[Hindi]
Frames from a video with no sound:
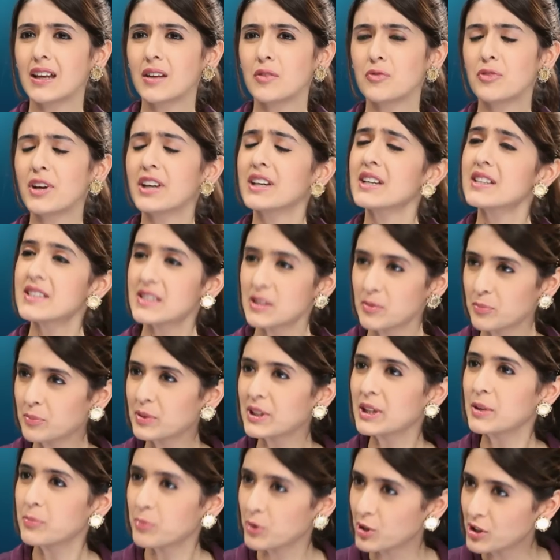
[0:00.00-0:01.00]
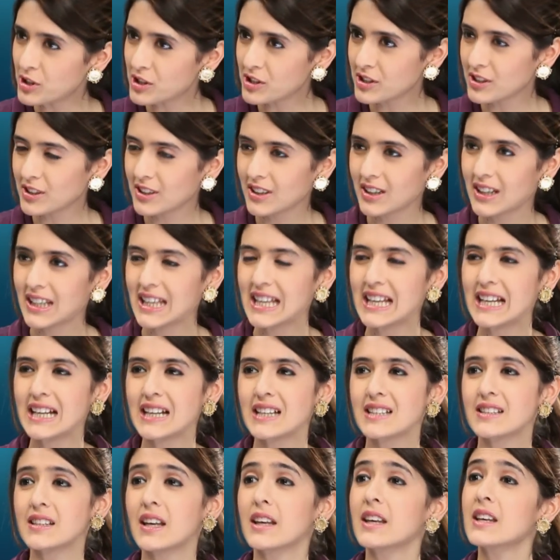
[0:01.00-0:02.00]
वेरी सिंपली पुट
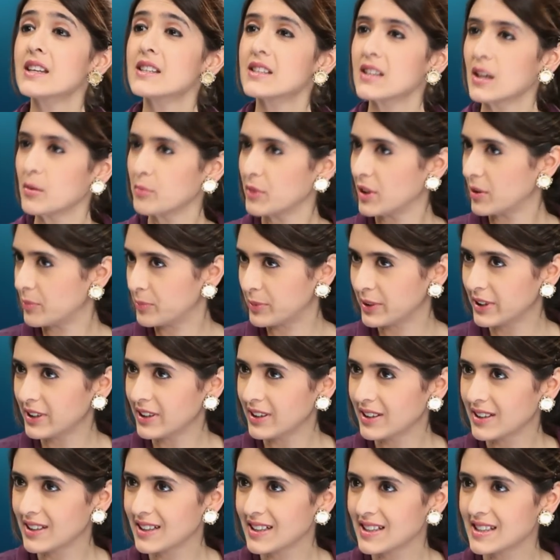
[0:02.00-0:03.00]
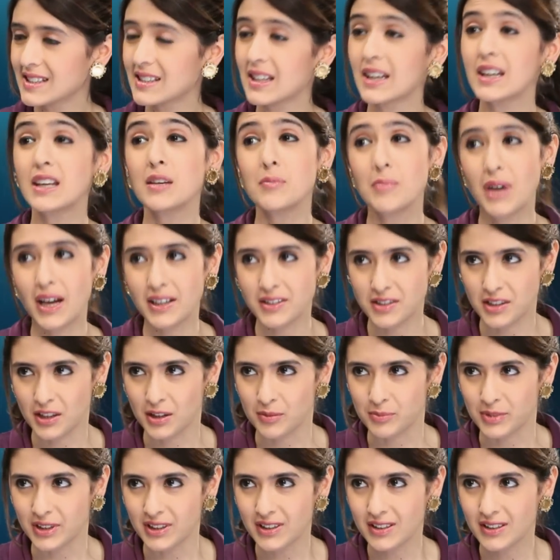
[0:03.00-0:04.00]
सही समय पे सही मात्रा
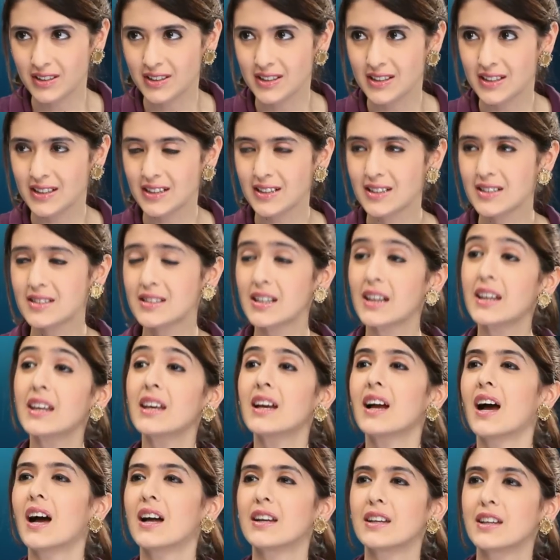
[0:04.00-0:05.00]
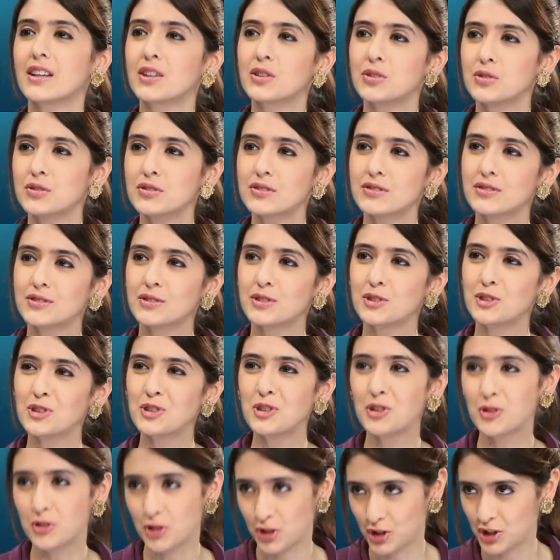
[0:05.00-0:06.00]
में सही खाने को
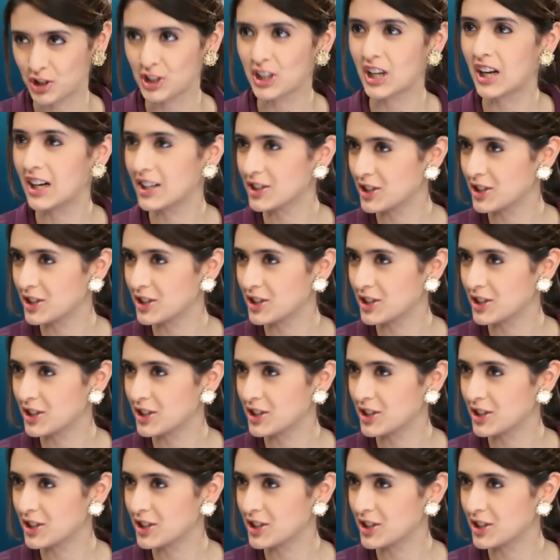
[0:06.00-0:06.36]
न्यूट्रिशन कहा